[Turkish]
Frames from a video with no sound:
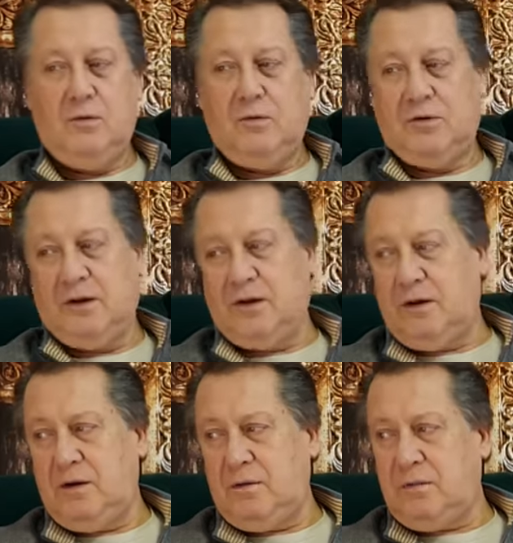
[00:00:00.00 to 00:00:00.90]
O
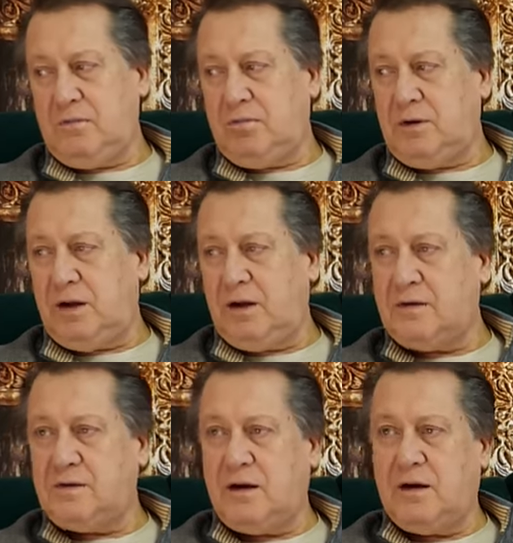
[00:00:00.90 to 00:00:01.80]
dedi yani
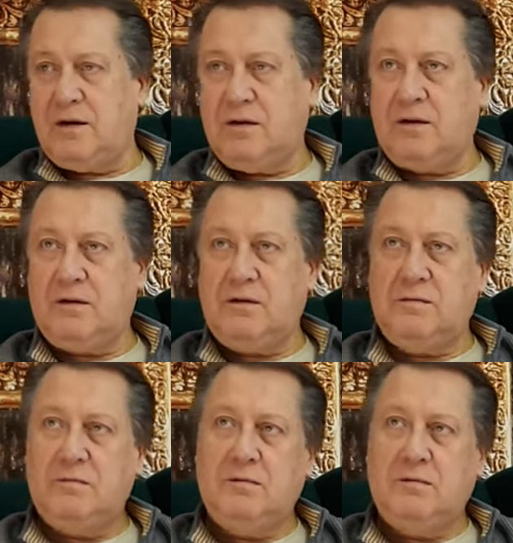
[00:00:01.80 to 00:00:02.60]
sana dedi